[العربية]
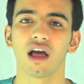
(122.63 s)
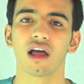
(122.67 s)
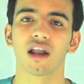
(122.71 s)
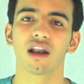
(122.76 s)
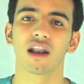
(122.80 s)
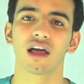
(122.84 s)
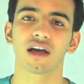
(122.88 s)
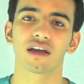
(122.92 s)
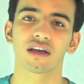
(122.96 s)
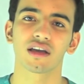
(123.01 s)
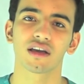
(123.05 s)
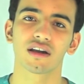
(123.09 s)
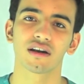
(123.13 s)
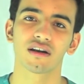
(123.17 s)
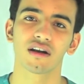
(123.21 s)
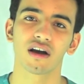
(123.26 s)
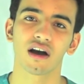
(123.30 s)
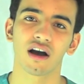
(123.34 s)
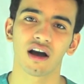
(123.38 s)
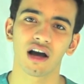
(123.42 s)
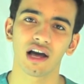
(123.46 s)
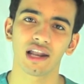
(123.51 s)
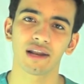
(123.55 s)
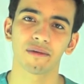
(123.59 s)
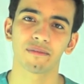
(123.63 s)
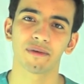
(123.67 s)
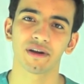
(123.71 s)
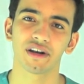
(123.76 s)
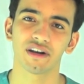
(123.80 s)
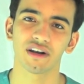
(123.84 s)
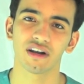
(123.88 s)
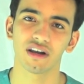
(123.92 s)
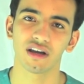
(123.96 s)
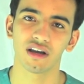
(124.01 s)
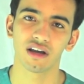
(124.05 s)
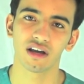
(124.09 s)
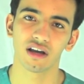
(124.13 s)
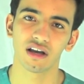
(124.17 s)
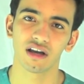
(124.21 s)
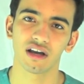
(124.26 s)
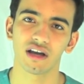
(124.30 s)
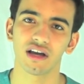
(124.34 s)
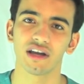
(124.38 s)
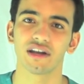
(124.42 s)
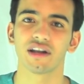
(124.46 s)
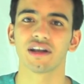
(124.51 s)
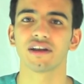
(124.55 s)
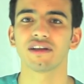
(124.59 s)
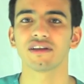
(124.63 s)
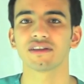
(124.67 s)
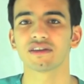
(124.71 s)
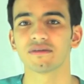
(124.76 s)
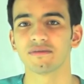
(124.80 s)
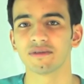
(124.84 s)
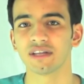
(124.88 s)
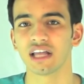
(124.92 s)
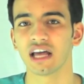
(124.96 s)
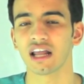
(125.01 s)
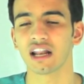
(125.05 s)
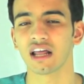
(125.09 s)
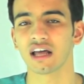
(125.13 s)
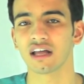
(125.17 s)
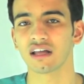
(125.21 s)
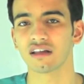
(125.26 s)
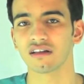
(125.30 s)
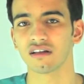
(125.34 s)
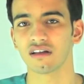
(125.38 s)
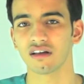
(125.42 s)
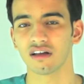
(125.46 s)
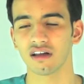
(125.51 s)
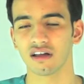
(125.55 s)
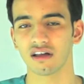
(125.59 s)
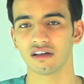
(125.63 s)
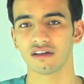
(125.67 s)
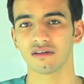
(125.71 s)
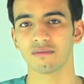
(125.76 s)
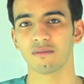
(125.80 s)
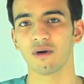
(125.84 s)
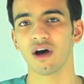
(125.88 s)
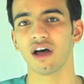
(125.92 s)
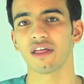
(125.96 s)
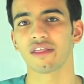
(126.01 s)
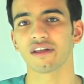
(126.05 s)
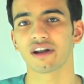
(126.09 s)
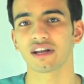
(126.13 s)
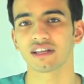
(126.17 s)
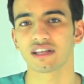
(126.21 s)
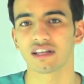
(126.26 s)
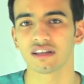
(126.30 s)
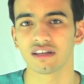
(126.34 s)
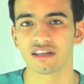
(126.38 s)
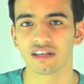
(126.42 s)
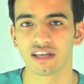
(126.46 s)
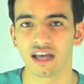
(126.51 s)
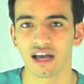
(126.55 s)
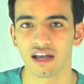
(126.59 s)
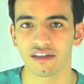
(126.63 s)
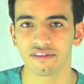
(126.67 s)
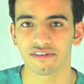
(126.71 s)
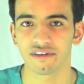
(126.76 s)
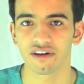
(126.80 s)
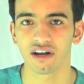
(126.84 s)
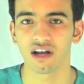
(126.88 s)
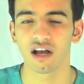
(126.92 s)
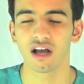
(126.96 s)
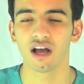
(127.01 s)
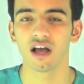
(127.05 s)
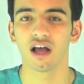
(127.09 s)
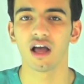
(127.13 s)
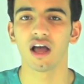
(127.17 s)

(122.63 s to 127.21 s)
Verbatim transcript: لكن غالبا آه، احنا نعتمد على آه، محاضرات الدكاتره